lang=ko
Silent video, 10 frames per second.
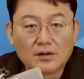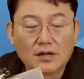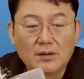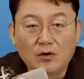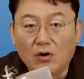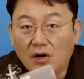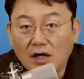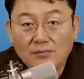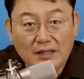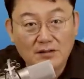그야말로
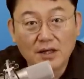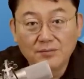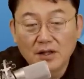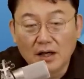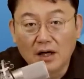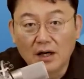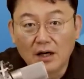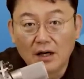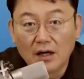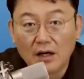허락을 받으러
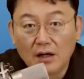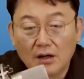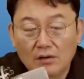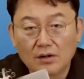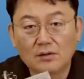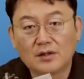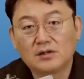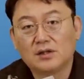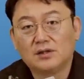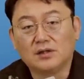갑니다. 허락을
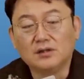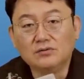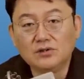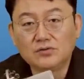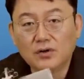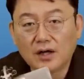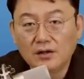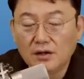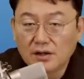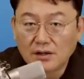받으러 갔는데 의원총회가
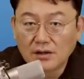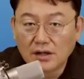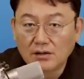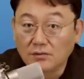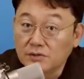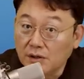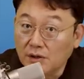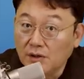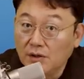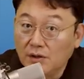열렸다는 얘기는
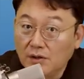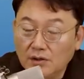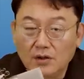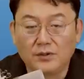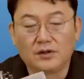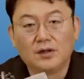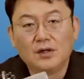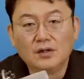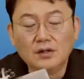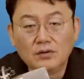없어요. 그러면
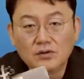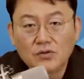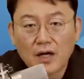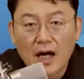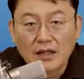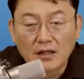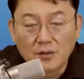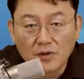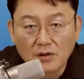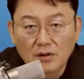의원총회가
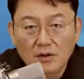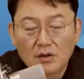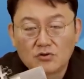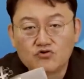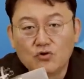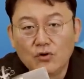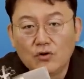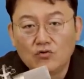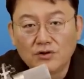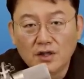아니라면
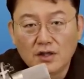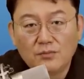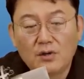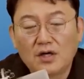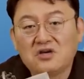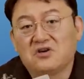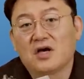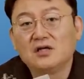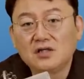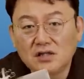주호영 원내대표에게
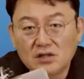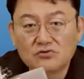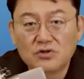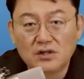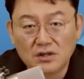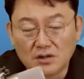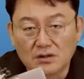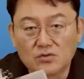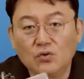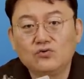영향을 끼칠 수
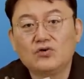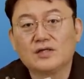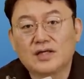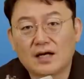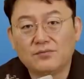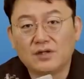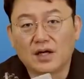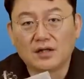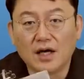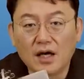있는 소수의
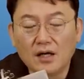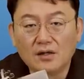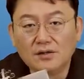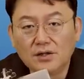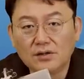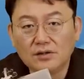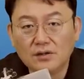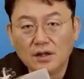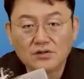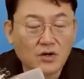사람들에게
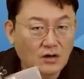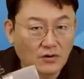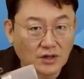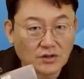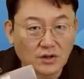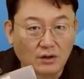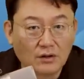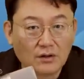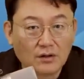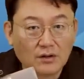의견을 청한 거겠죠.
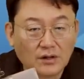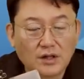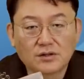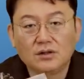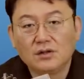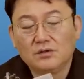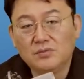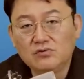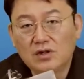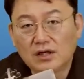그래서
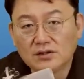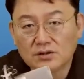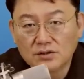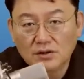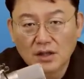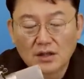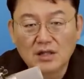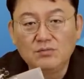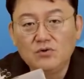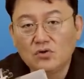민주당에서는
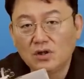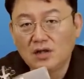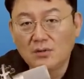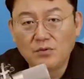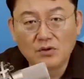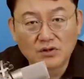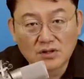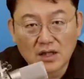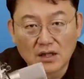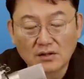김종인 대표일
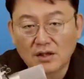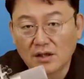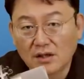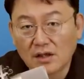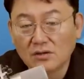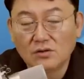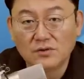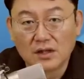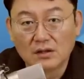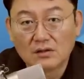것이다 이렇게 얘기를 하는
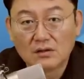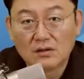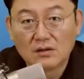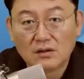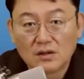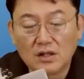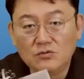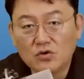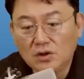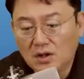겁니다.
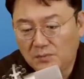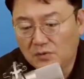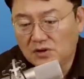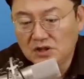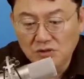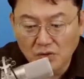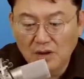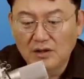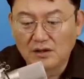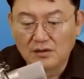김종인 대표는
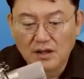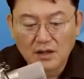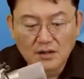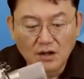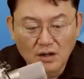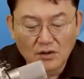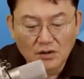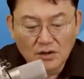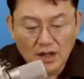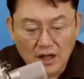시종일관
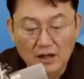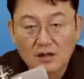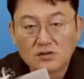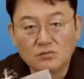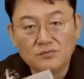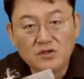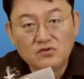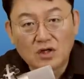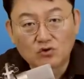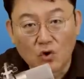18개 전부
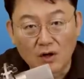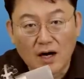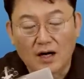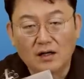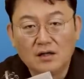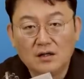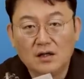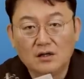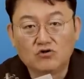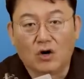민주당 줘라
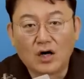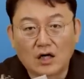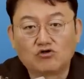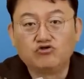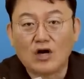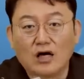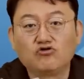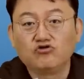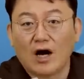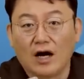줘라 주라
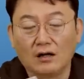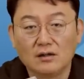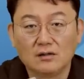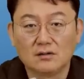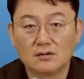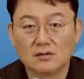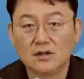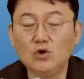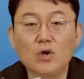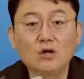주라
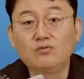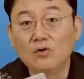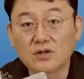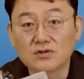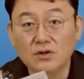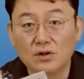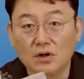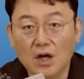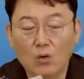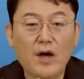이 노래를
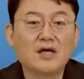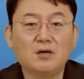불러왔어요. 왜